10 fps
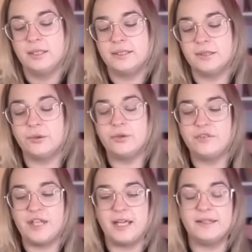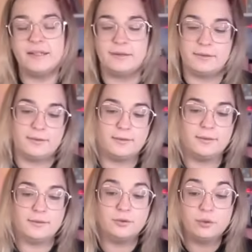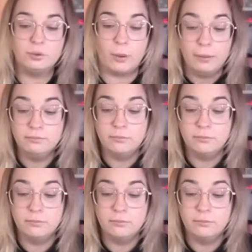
qui reviennent euh, de loin,